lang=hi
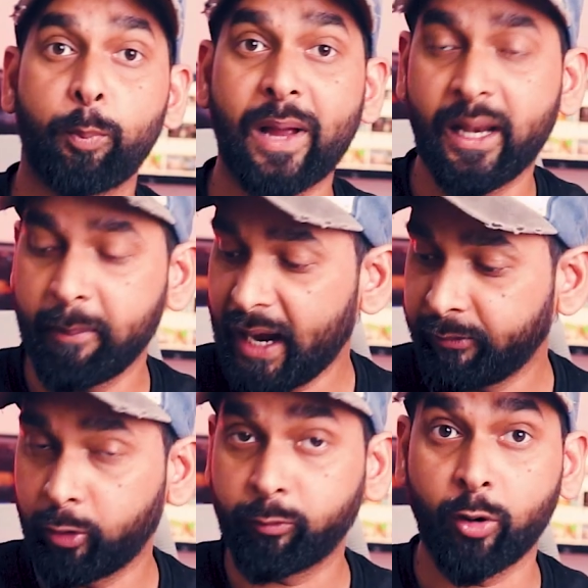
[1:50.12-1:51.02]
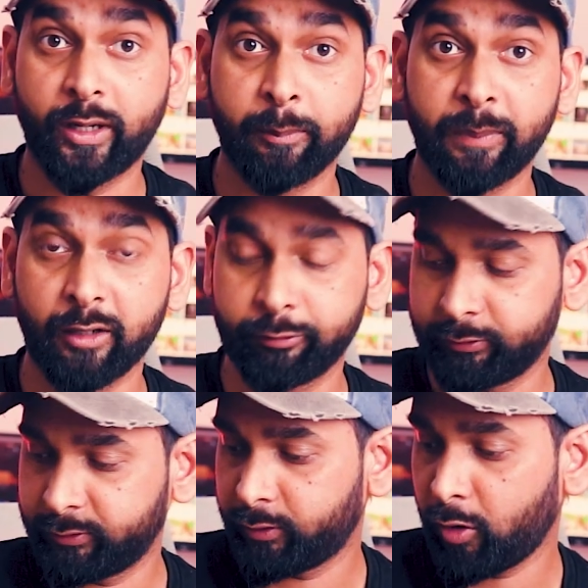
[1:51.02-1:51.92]
तो पहले मैं आईफोन 14 प्लस
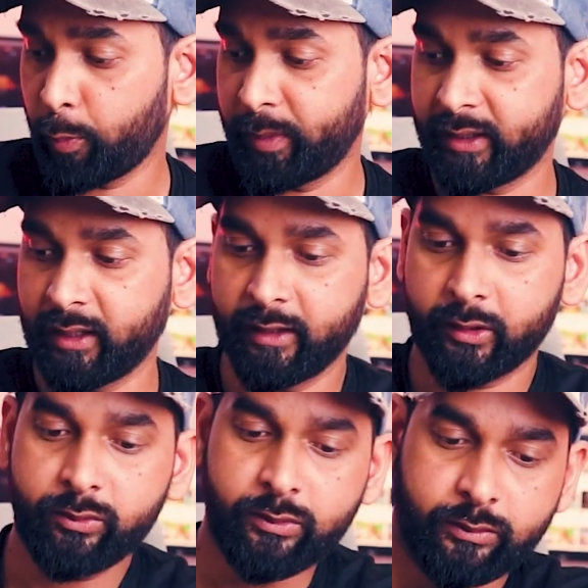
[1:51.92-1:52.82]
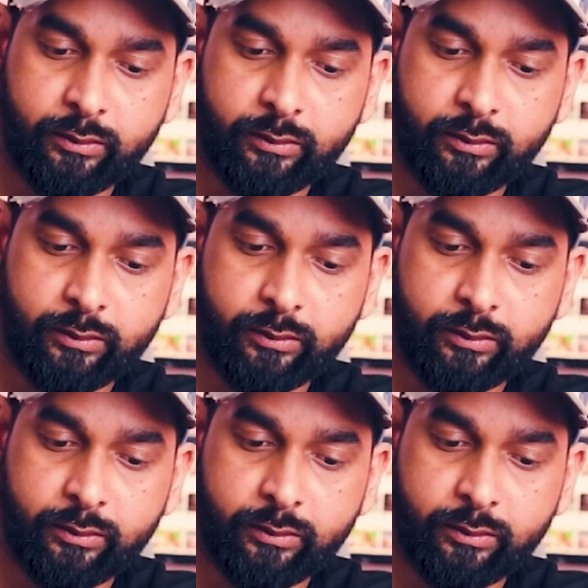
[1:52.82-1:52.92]
ओपन कर लेता हूँ